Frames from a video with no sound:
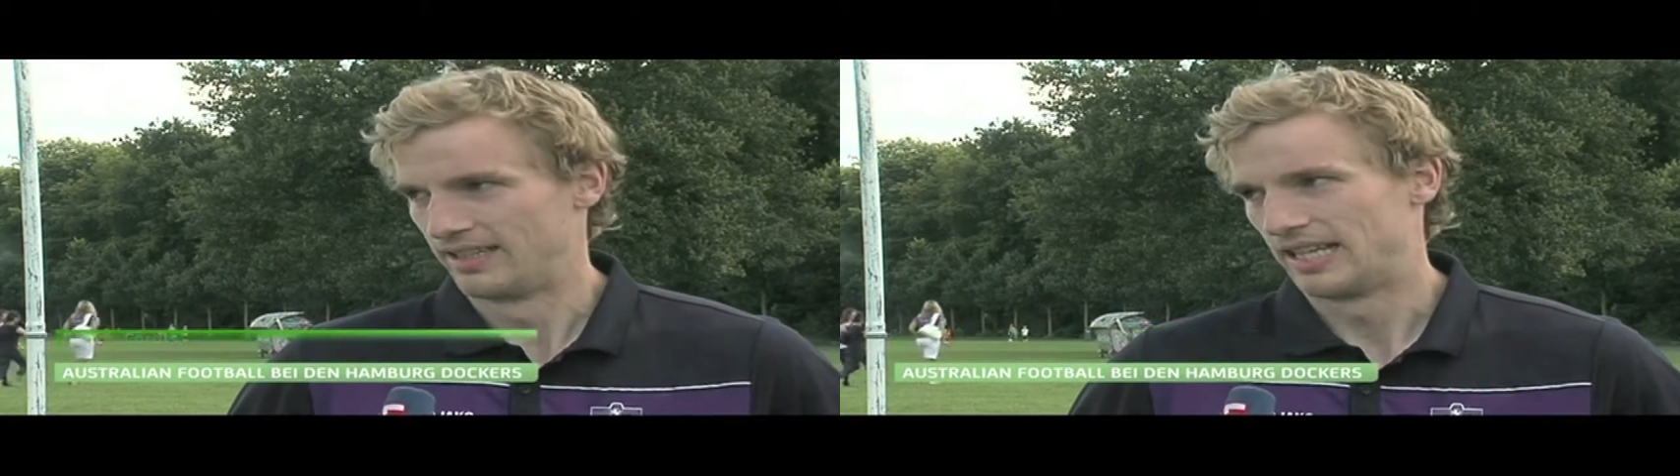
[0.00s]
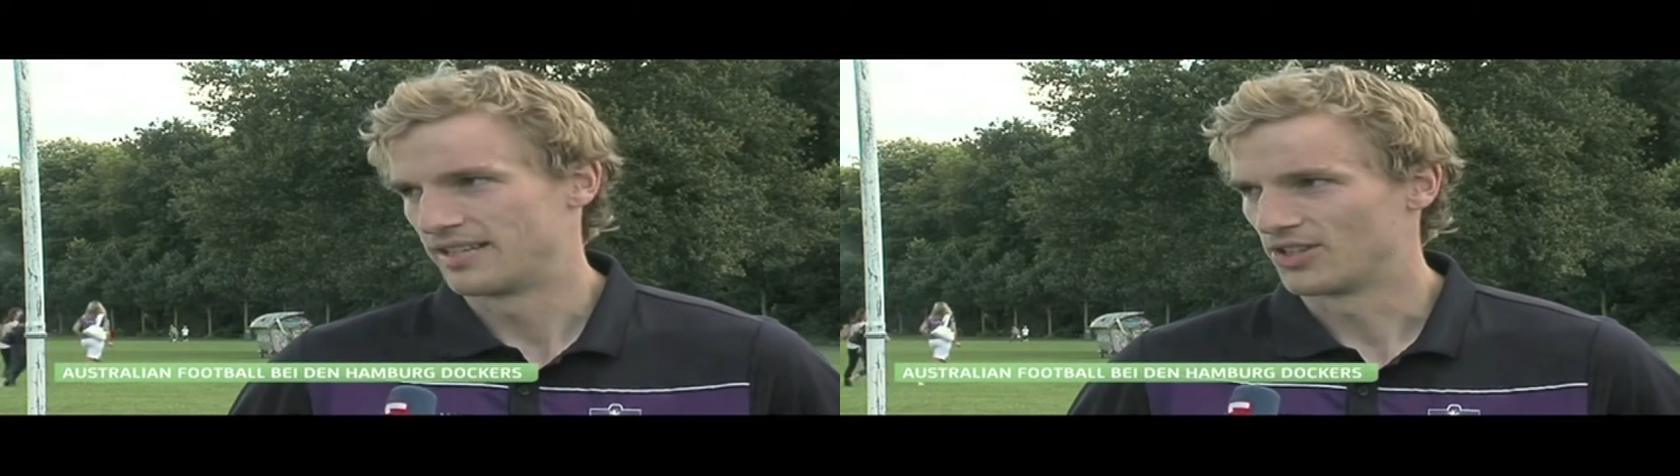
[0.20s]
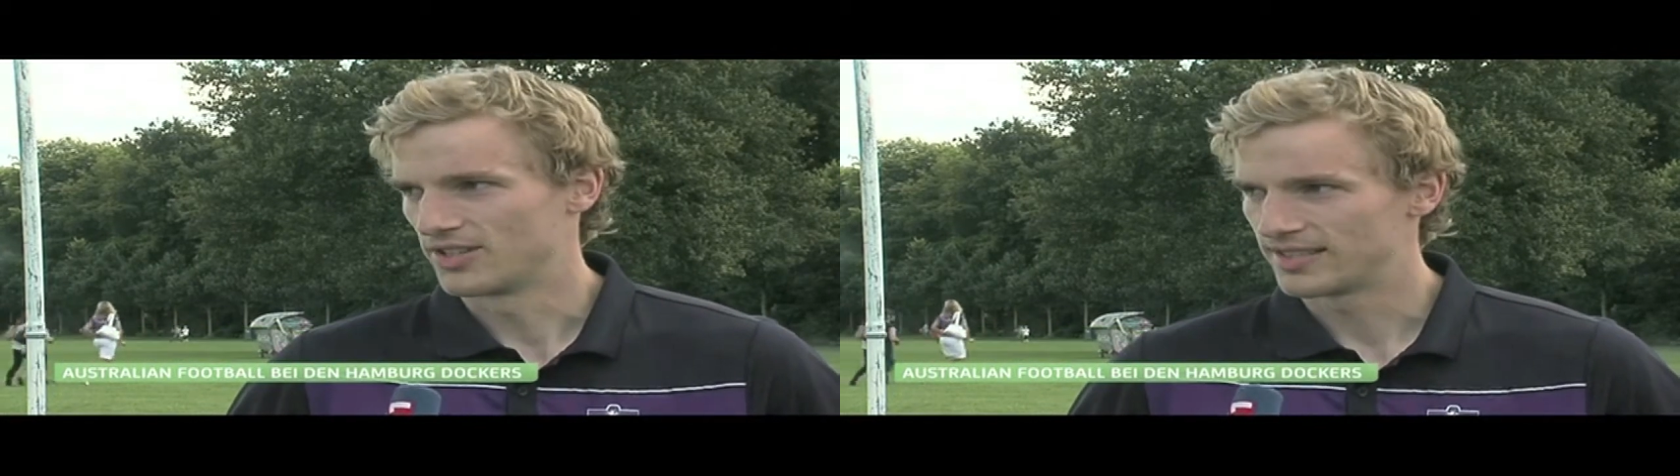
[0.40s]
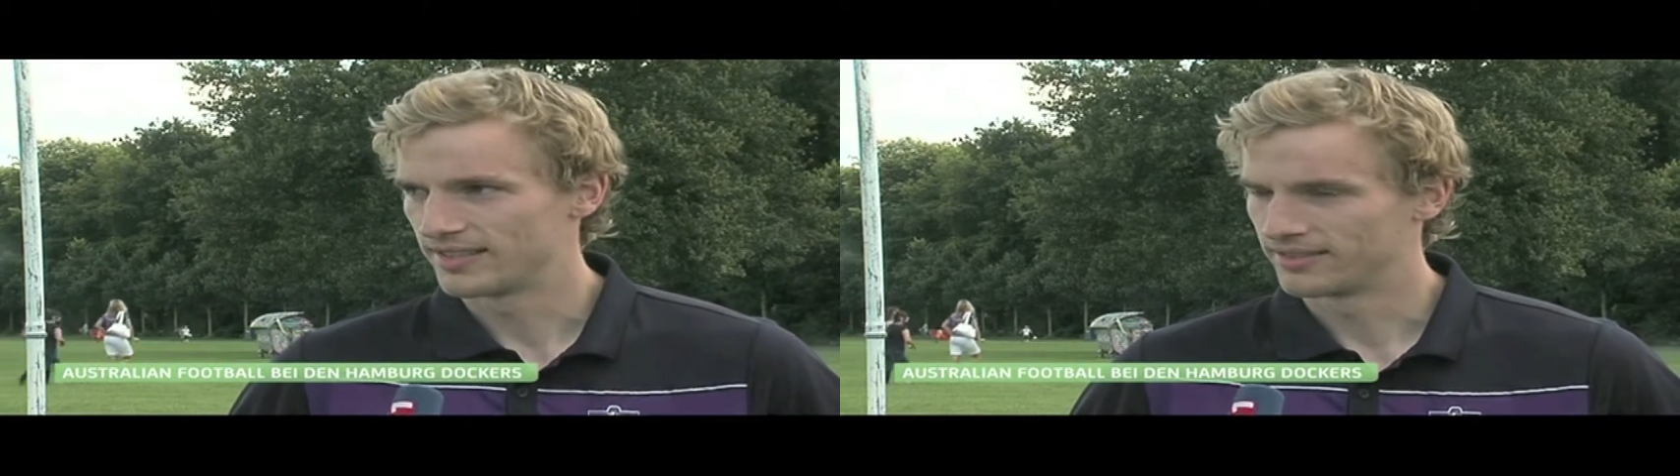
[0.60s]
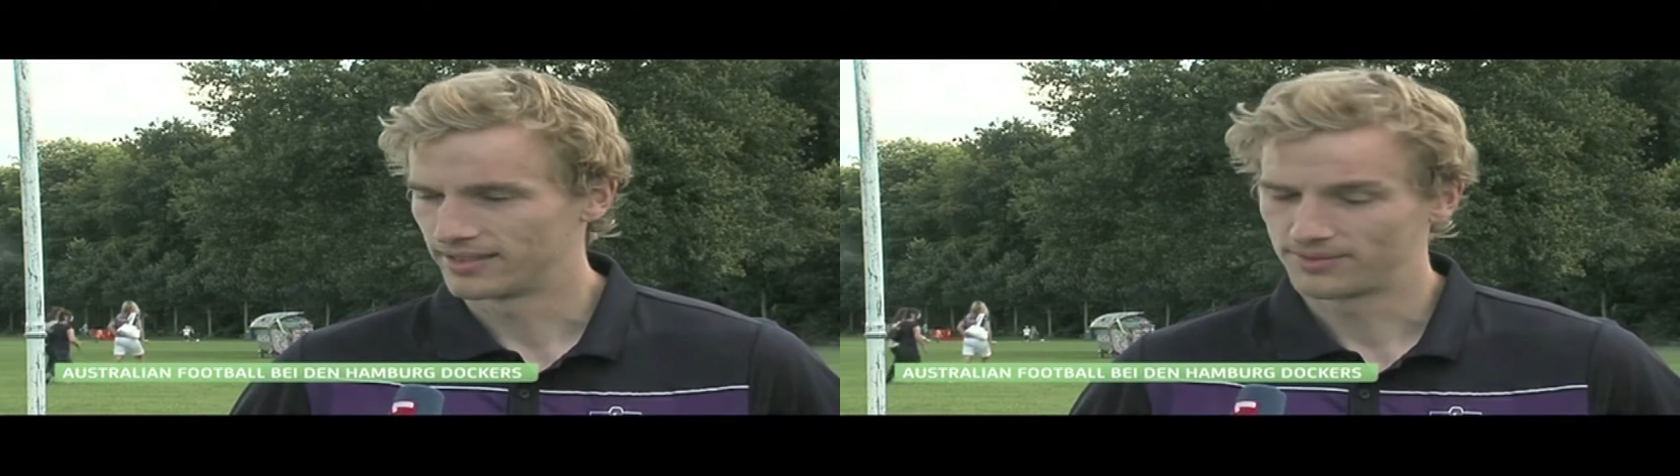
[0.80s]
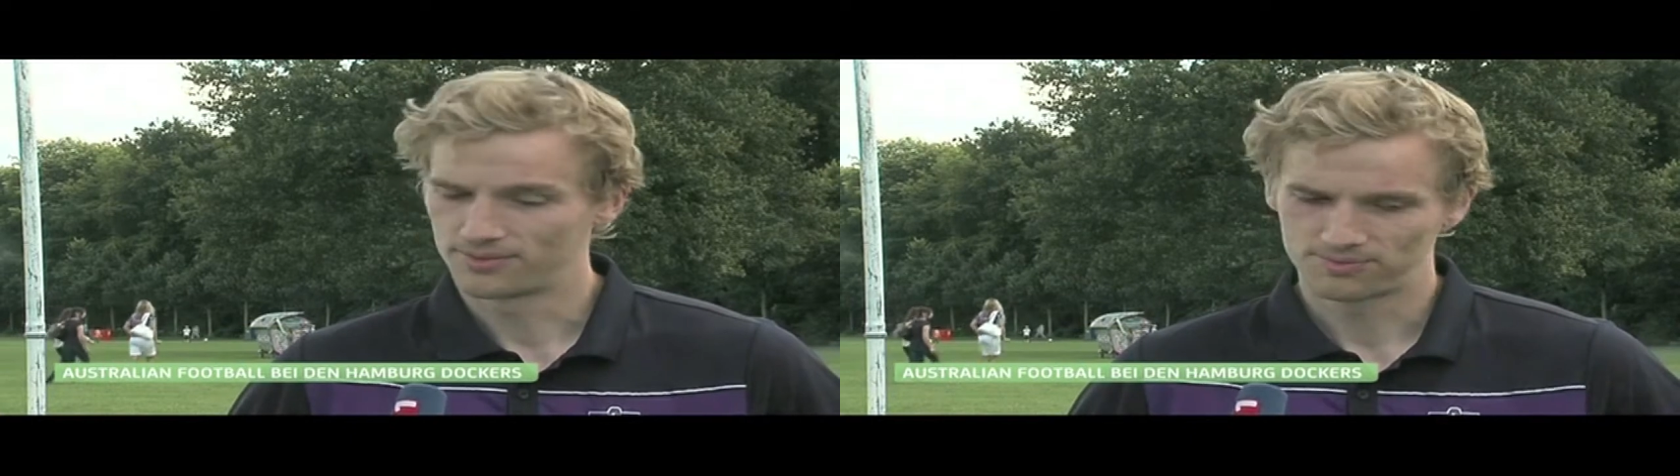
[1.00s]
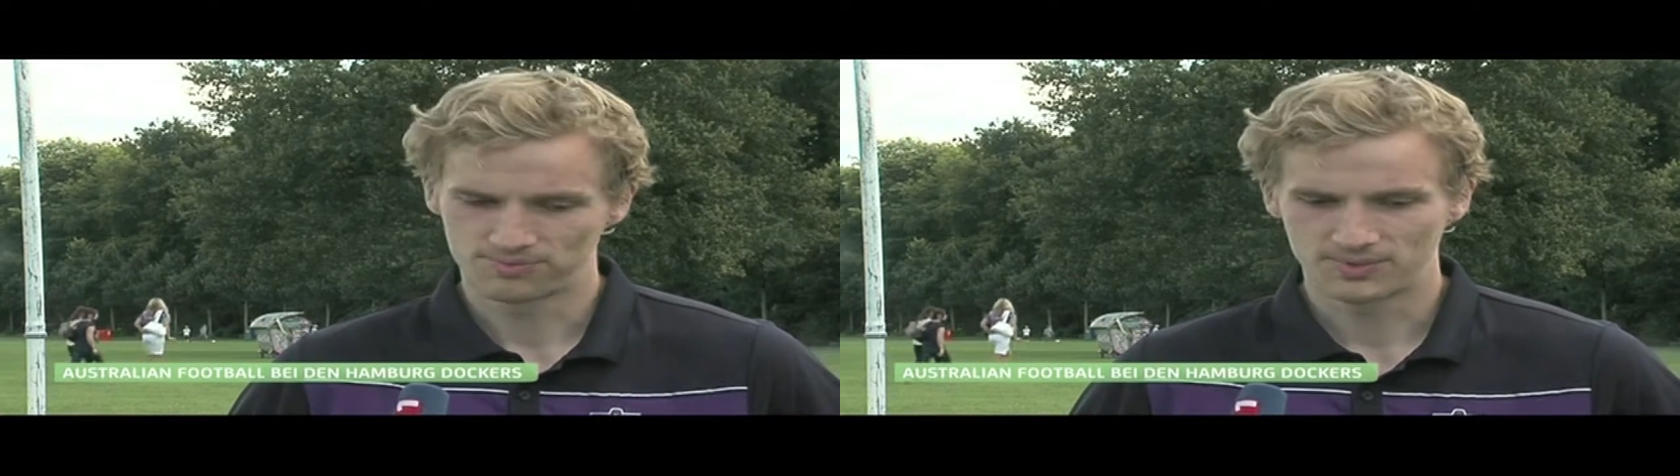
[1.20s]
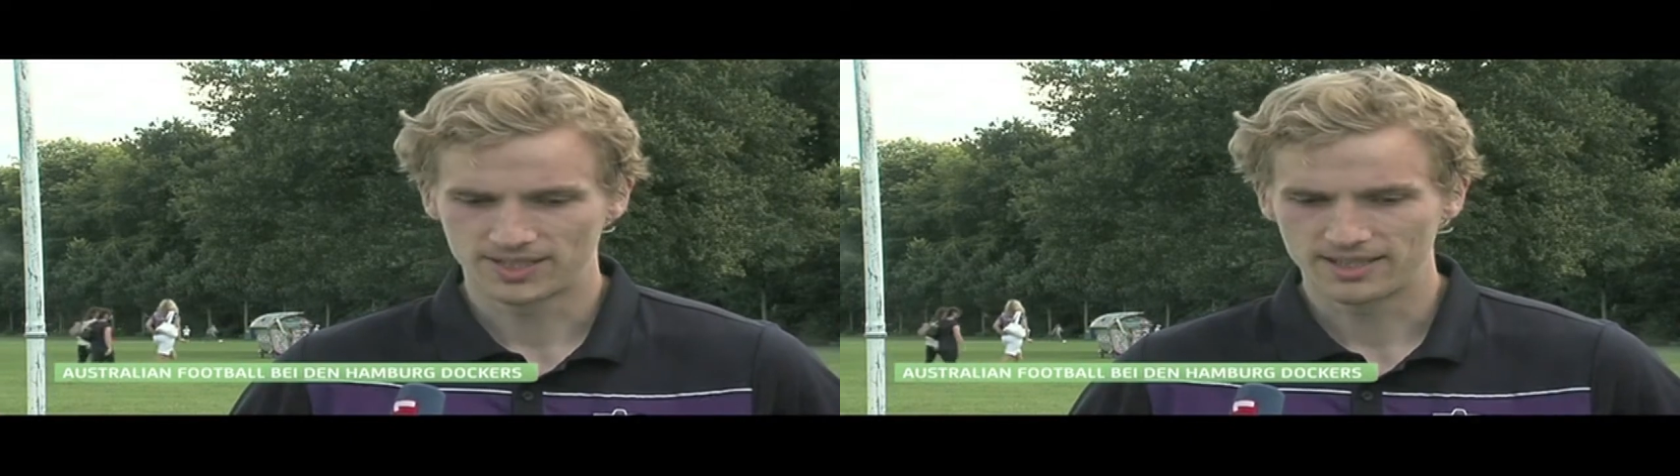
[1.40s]
Ansonsten
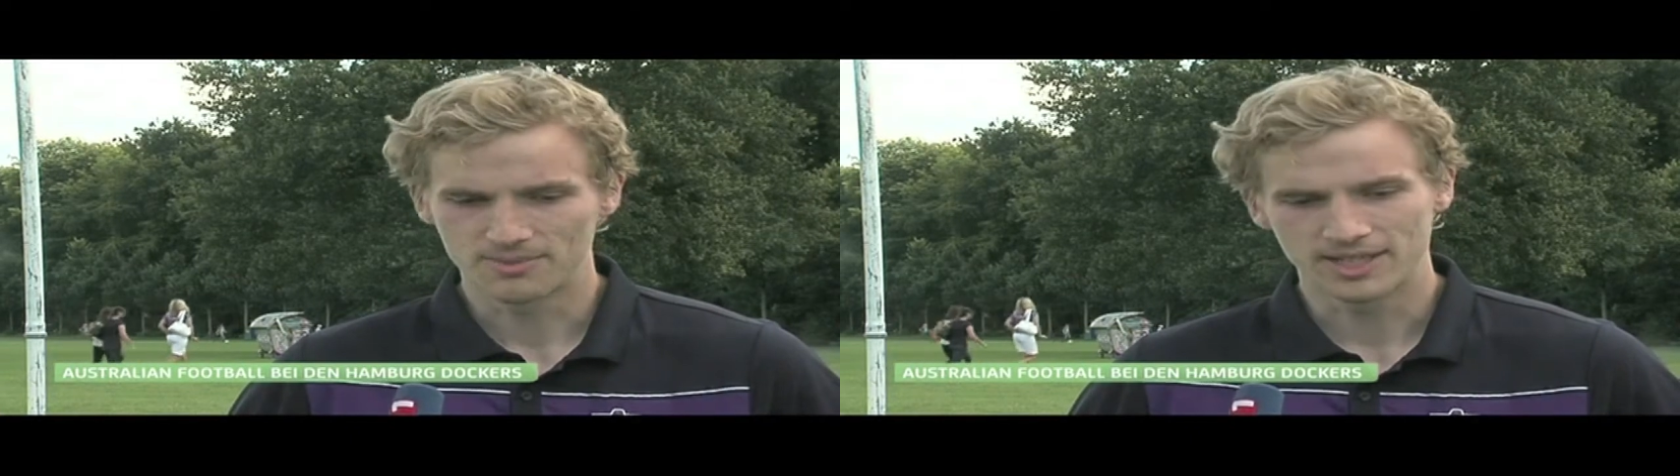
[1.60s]
jede